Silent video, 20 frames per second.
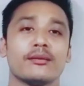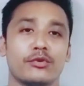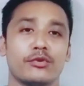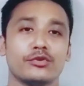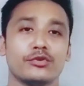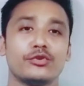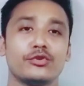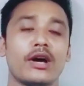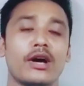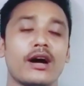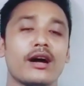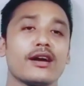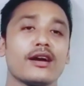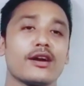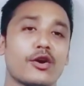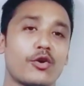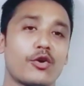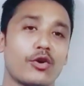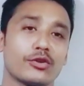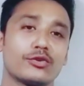বন্ধুরা
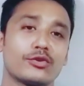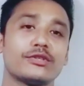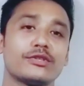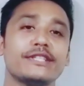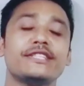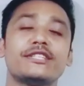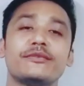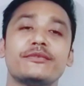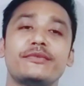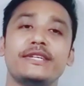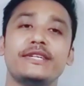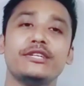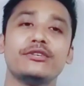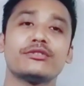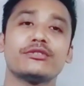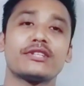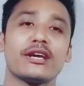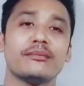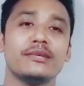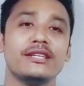গত তিনটে
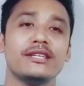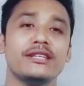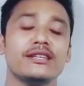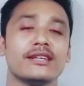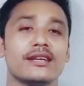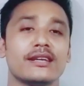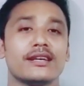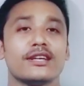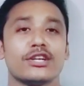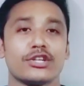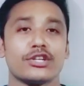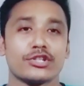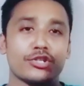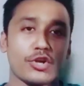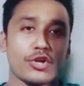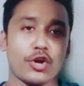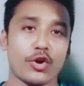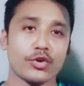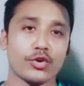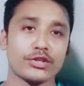ভিডিওতে আমি
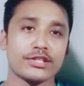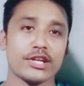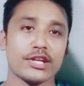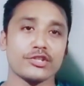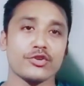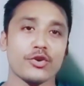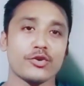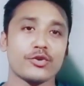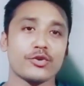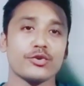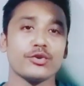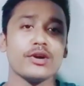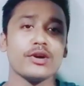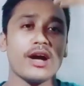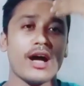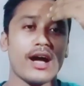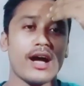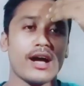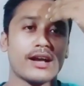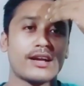সহস্রা চক্র
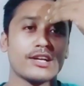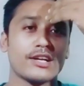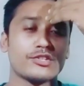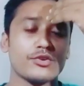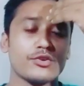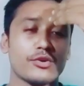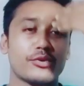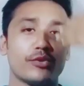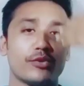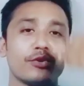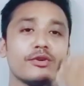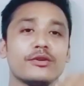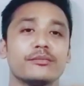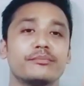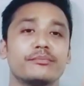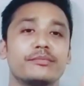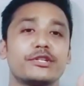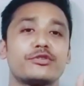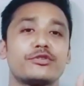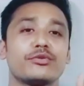আজ্ঞাচক্র
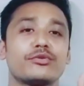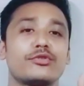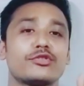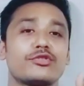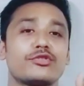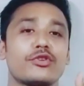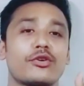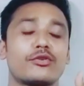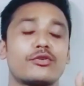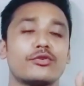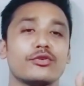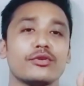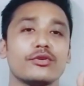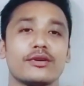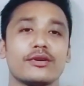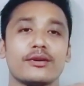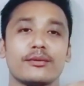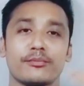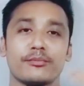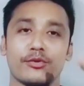বিশুদ্ধ চক্র
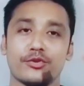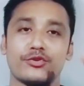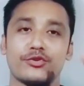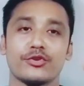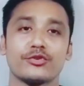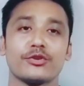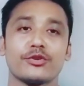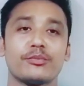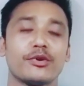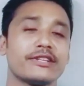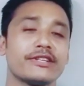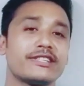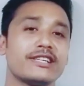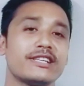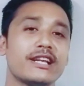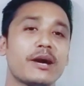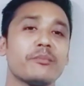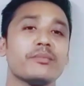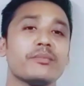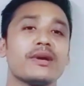পর্যন্ত
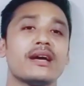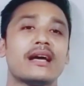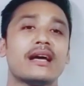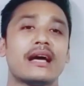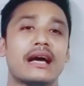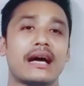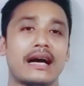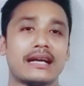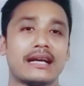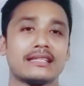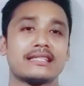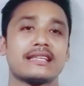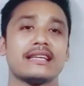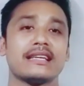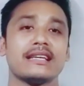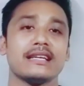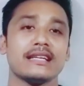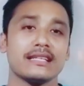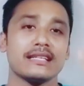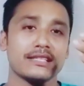বলেছিলাম
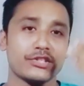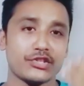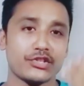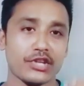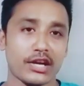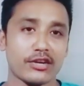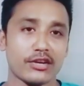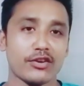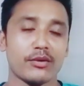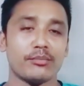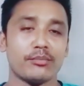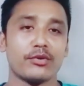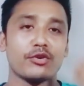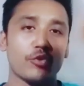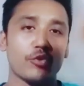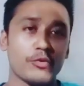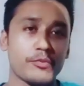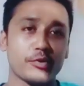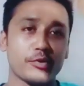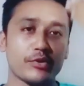আজকে চার নম্বর
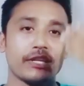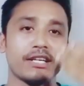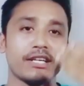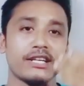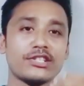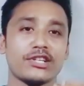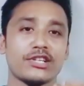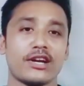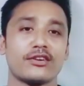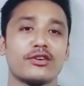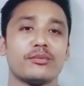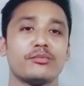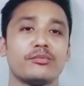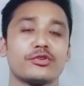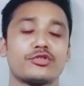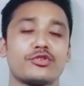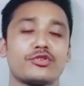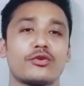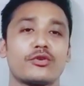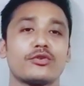ওপর থেকে চার
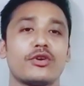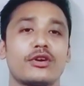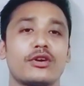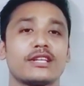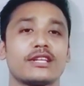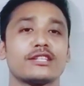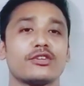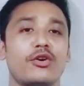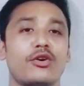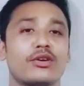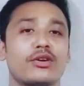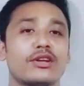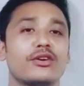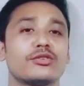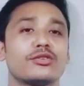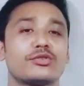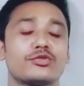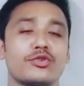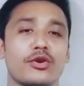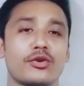নম্বর চক্র অর্থাৎ
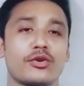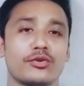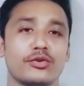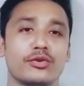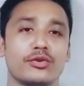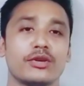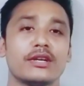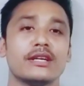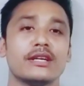অনাহত চক্র